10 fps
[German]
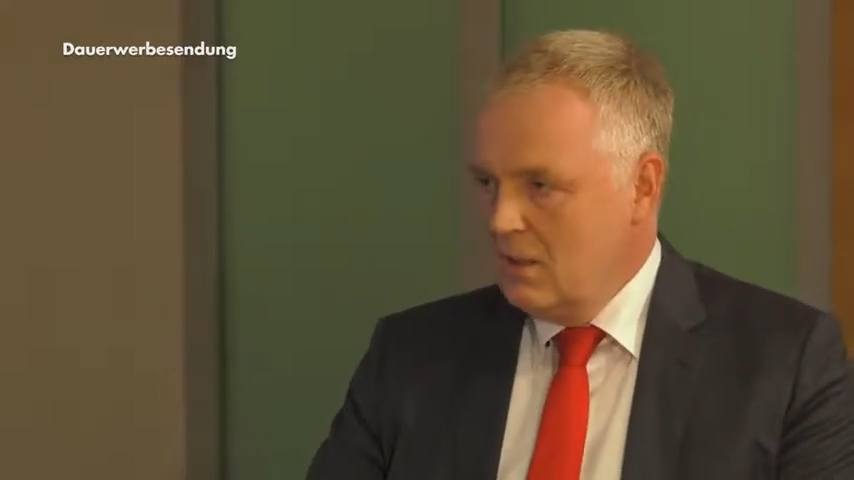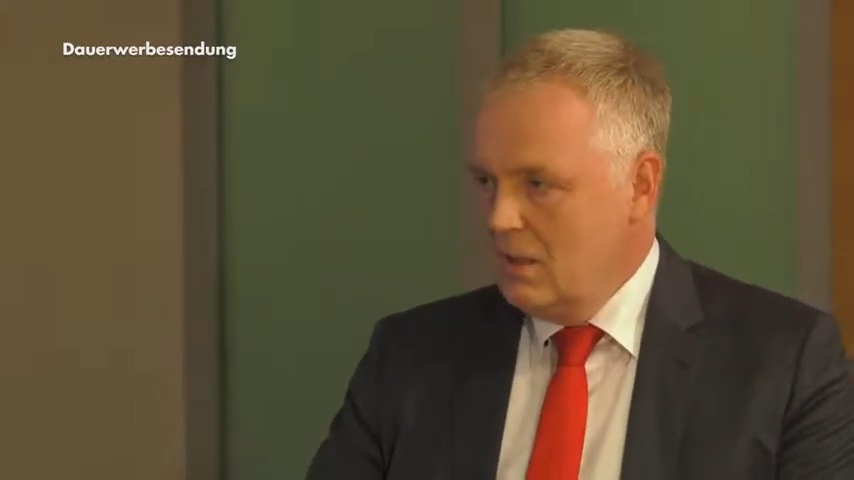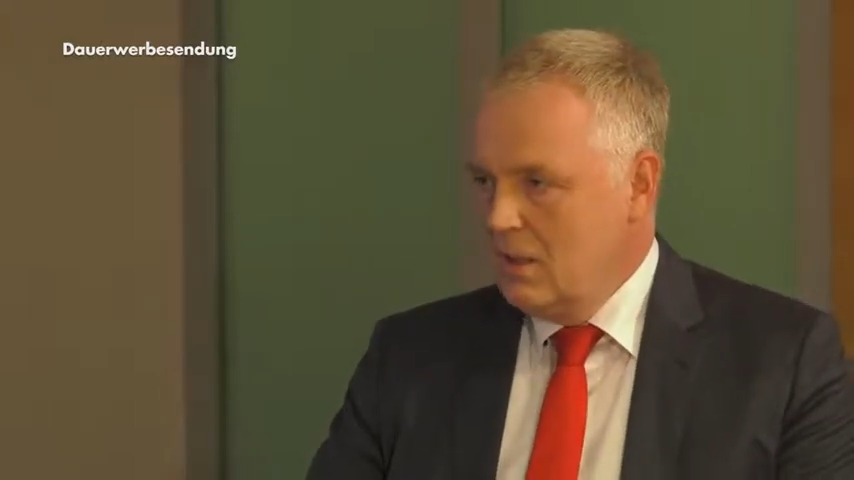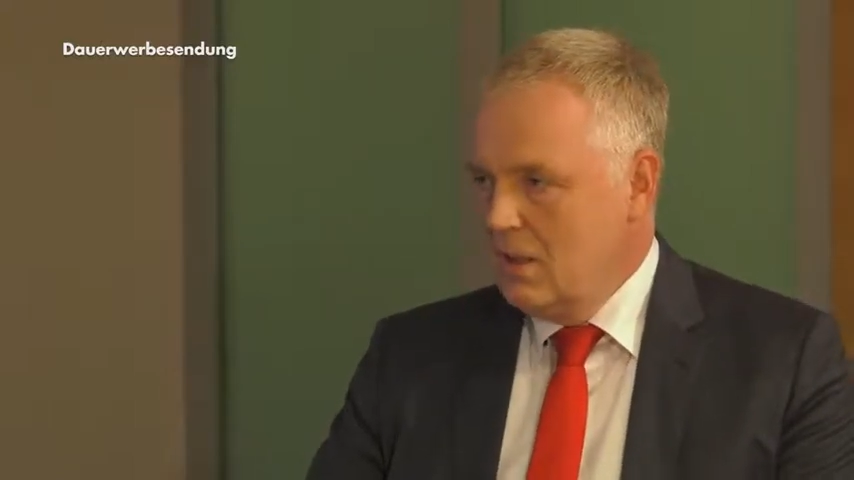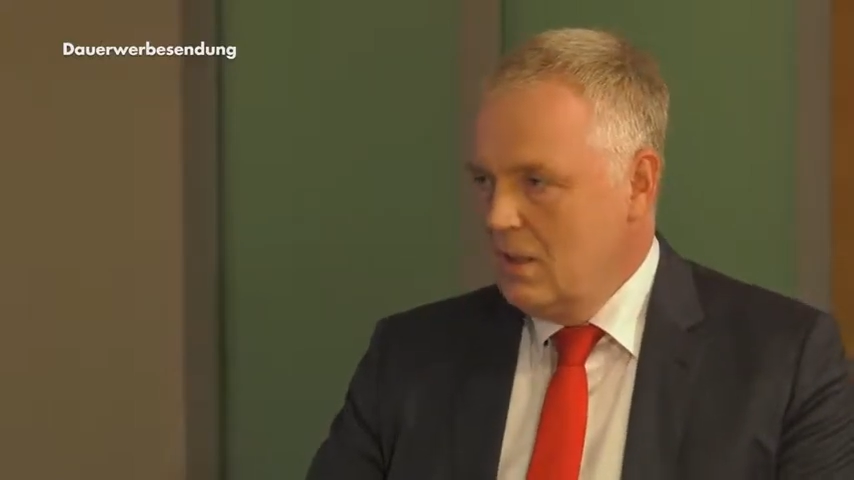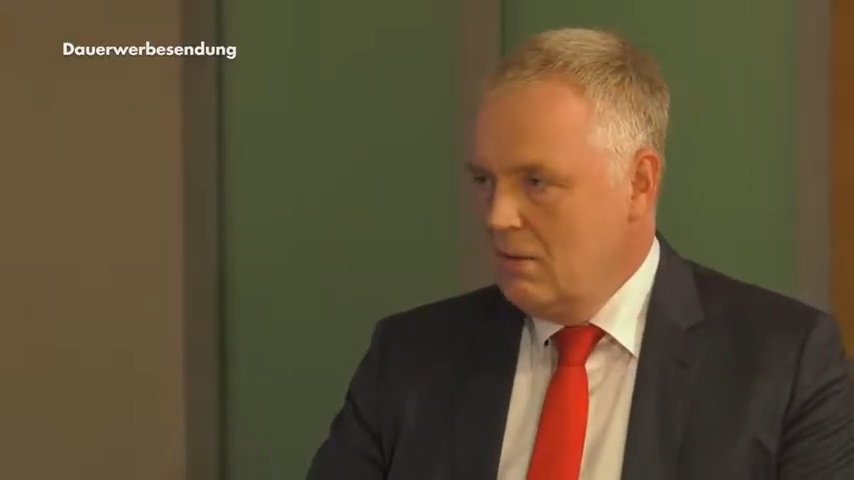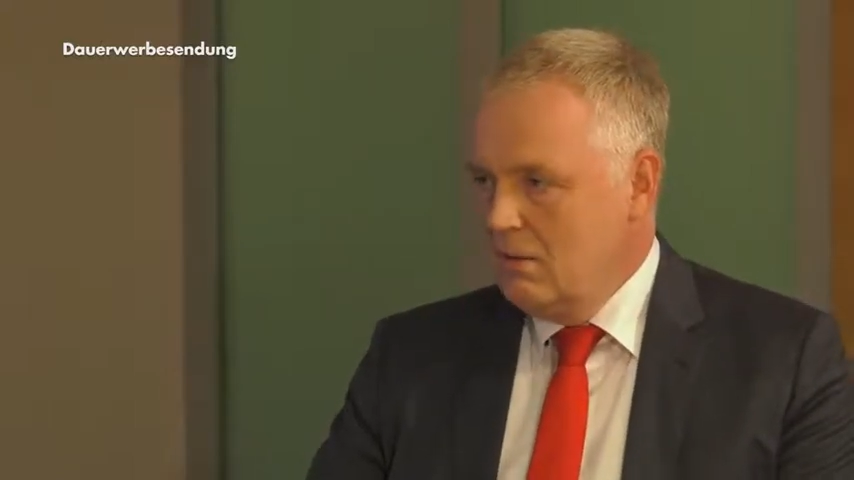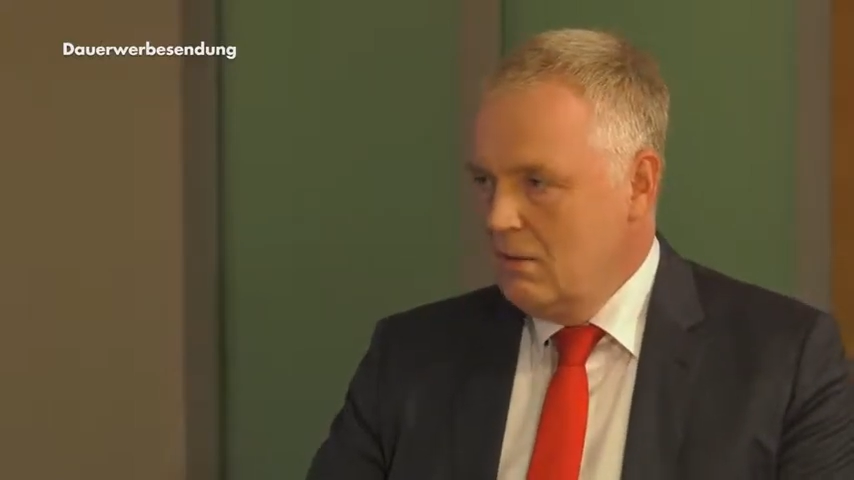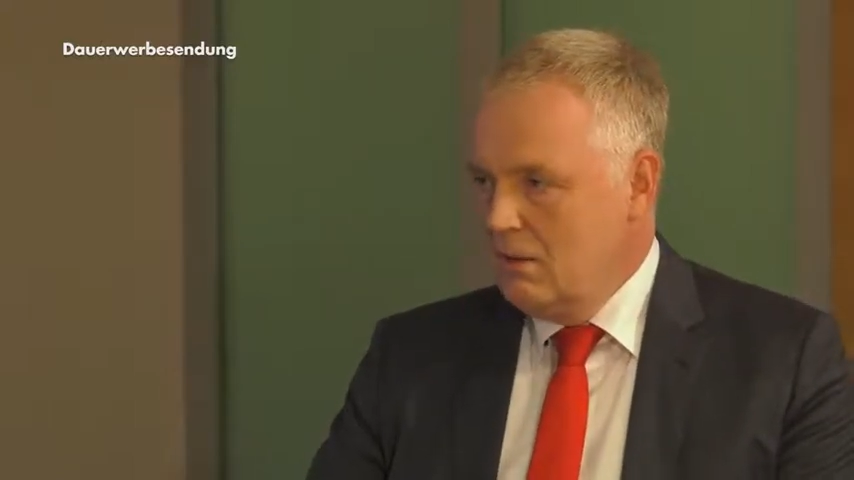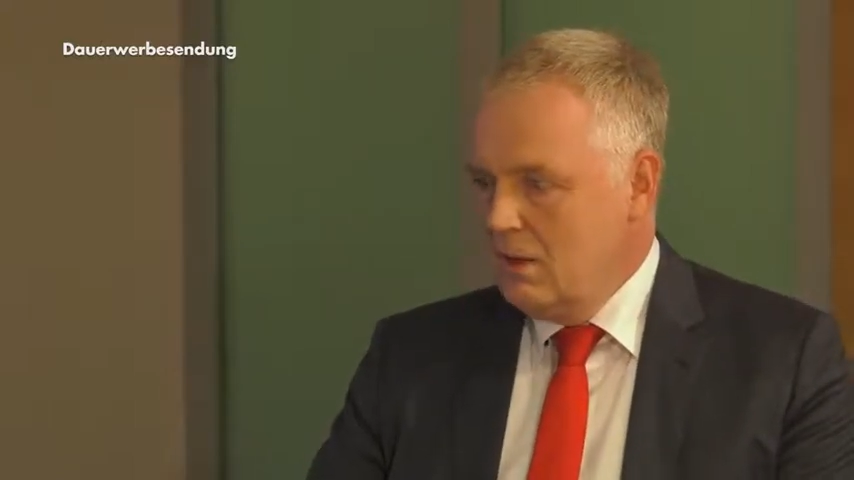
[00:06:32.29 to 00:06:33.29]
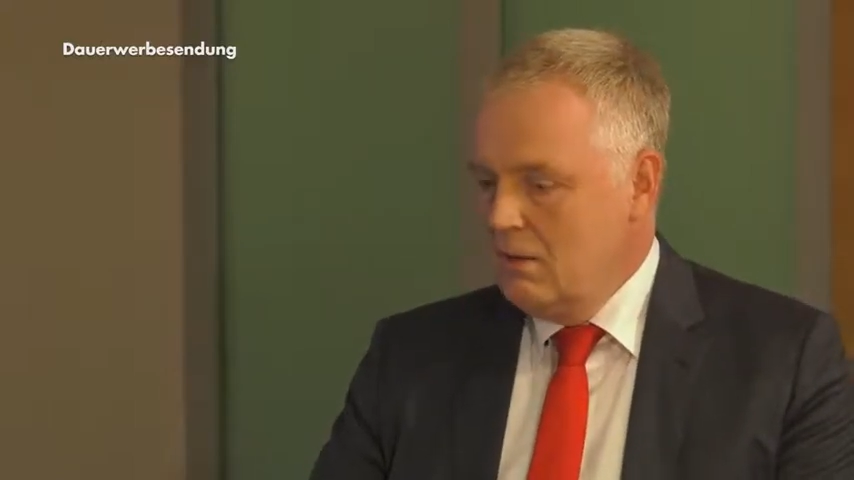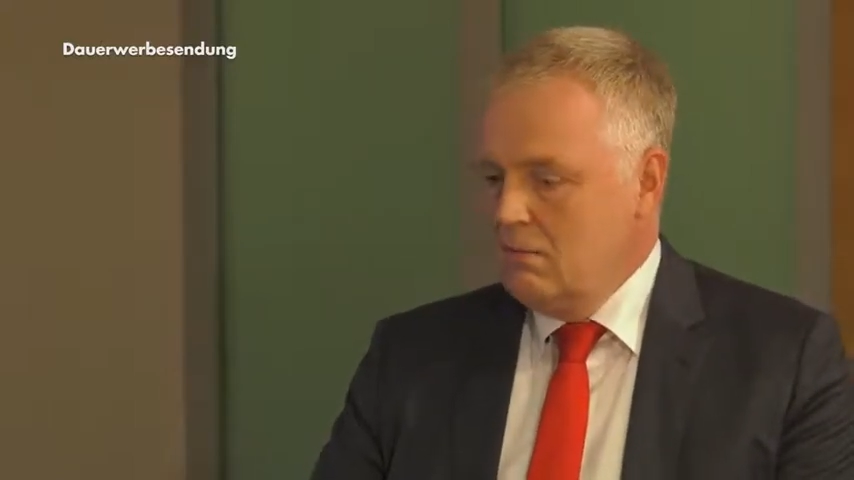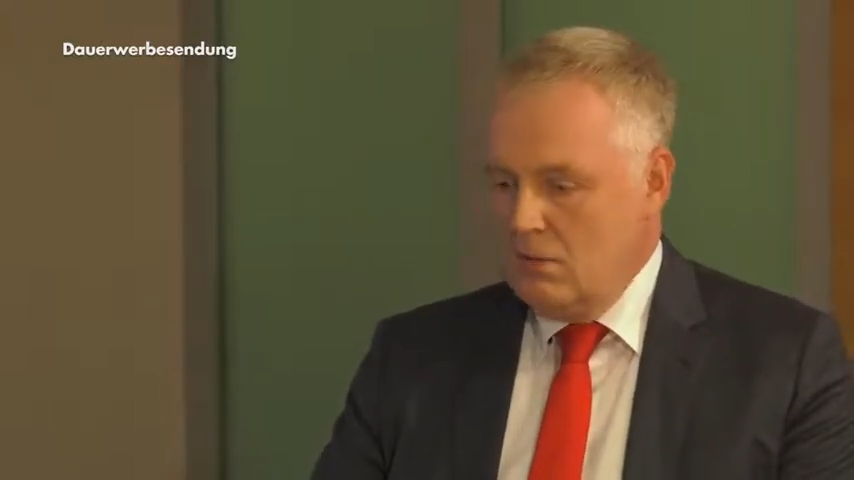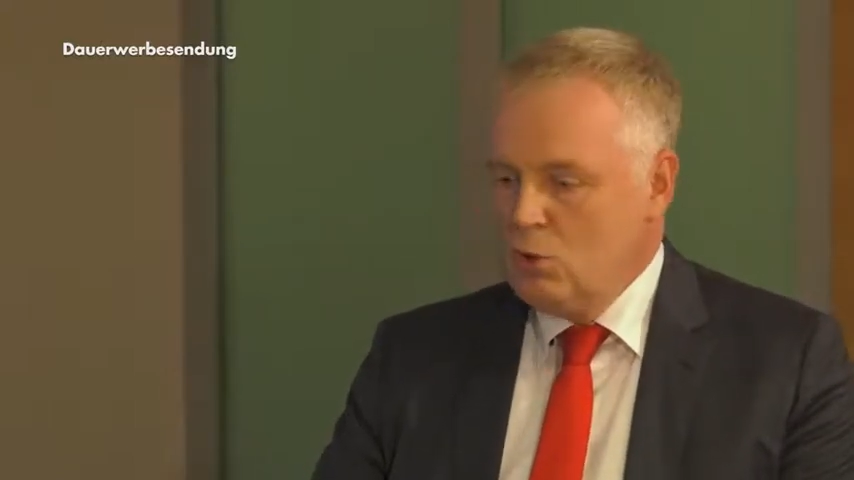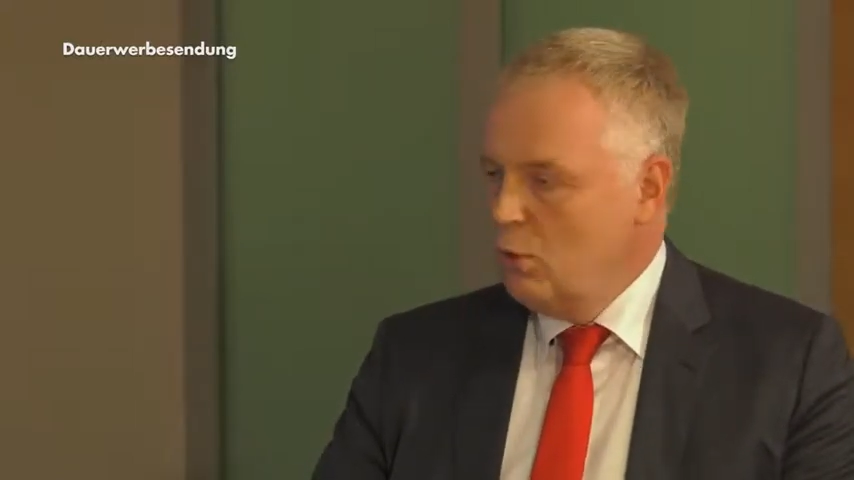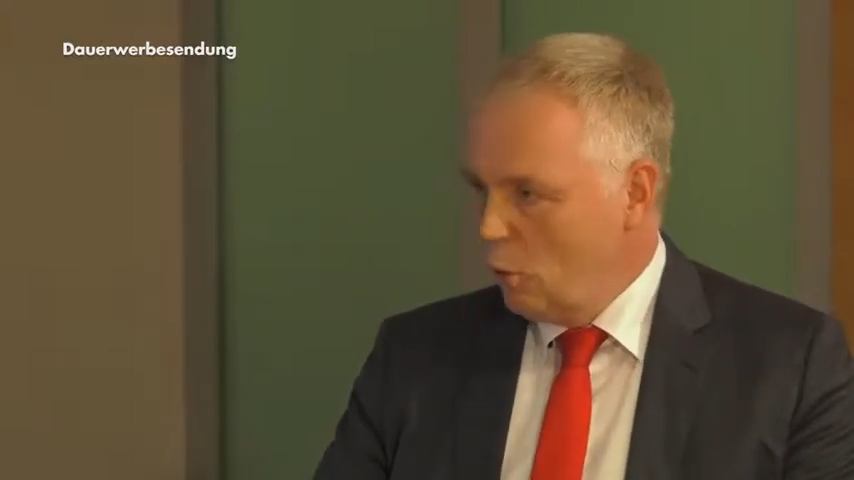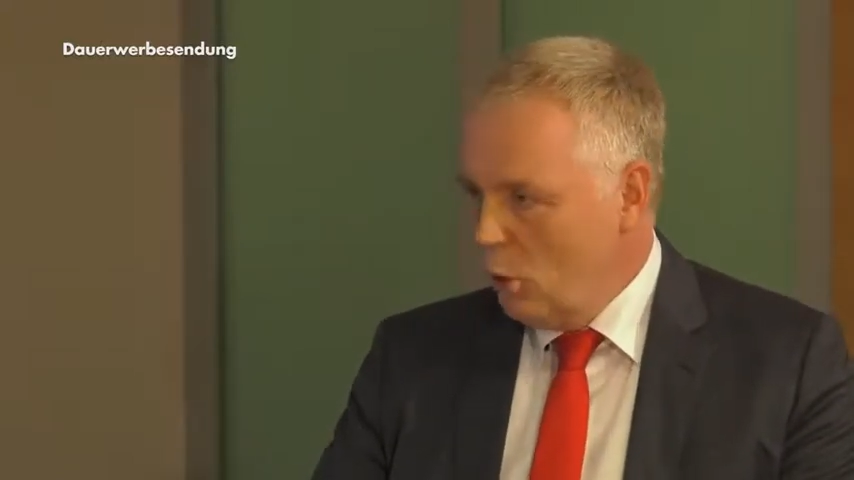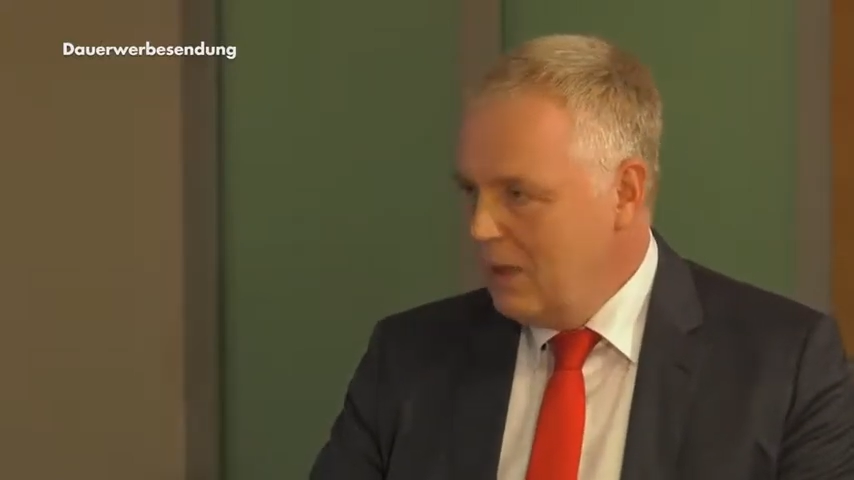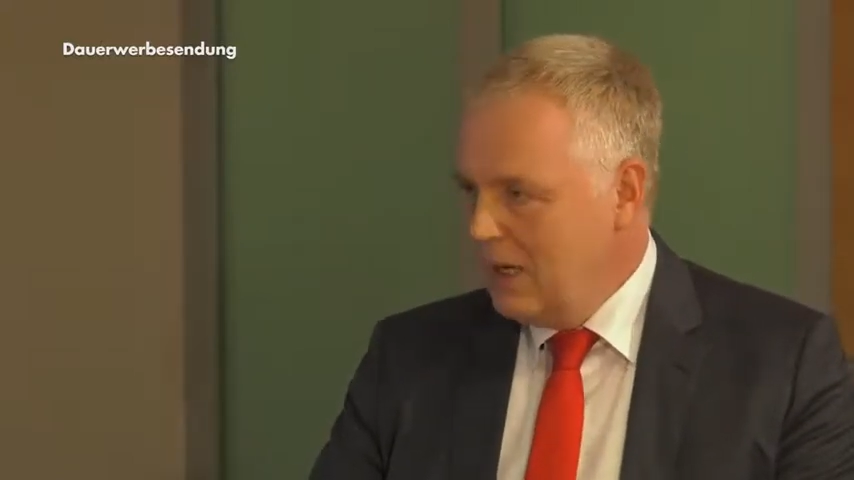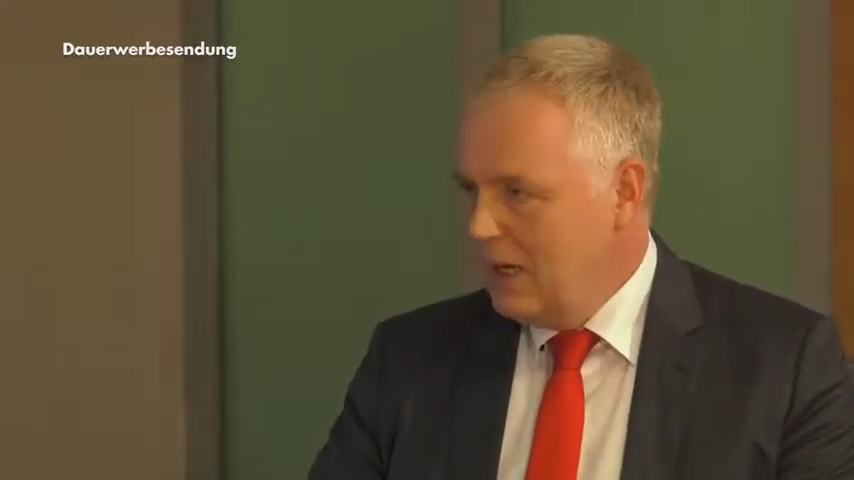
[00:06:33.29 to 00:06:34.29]
Mhm. Äh, nicht nur in
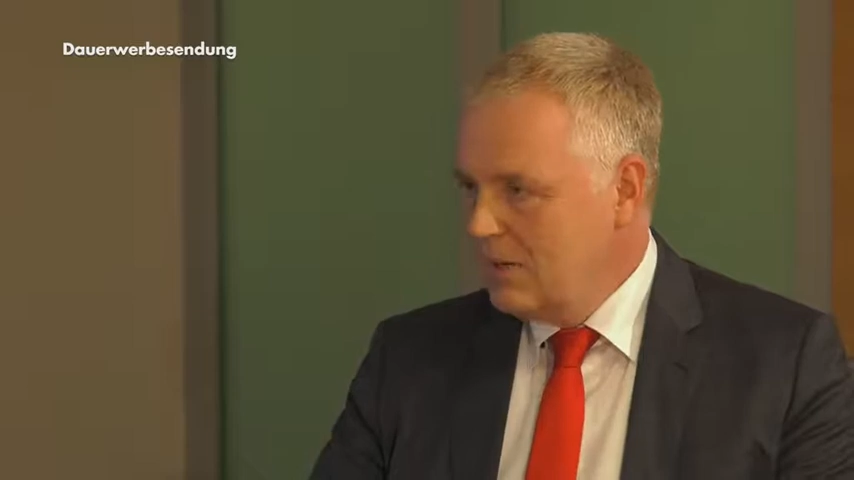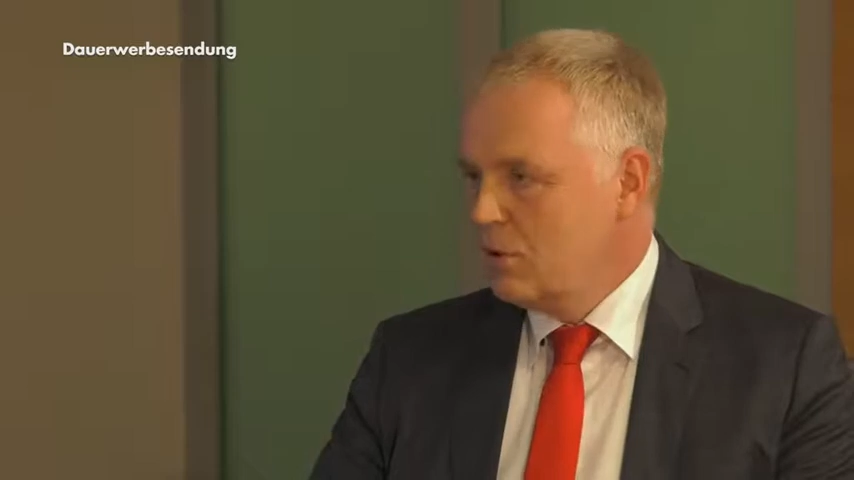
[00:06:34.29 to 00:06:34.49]
Räumlichkeiten,